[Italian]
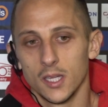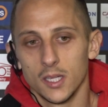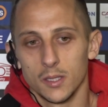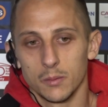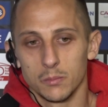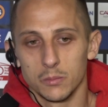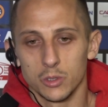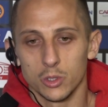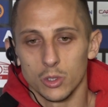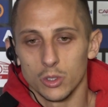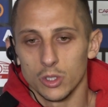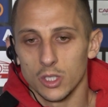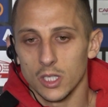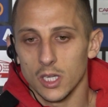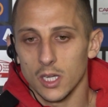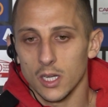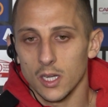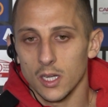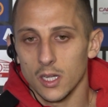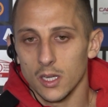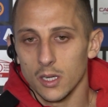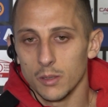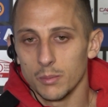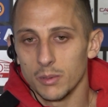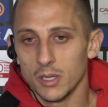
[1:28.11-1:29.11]

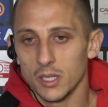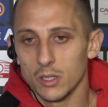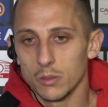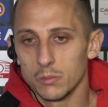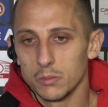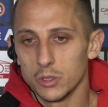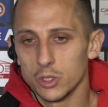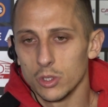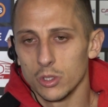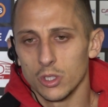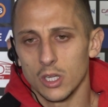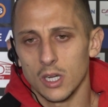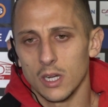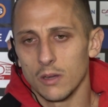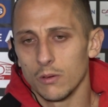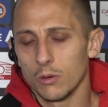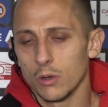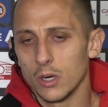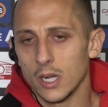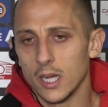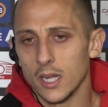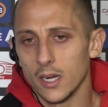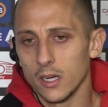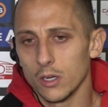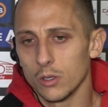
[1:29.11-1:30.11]
bisogna, ripeto, bisogna
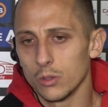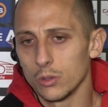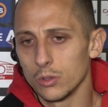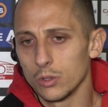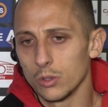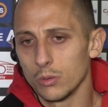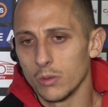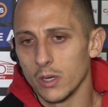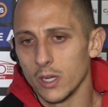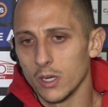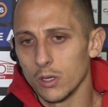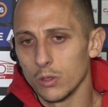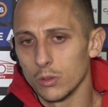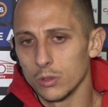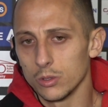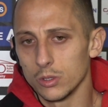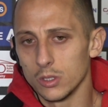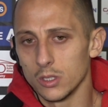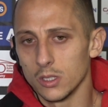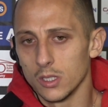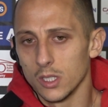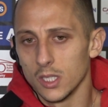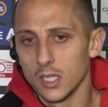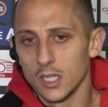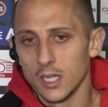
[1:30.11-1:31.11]
lavorare e continuare così.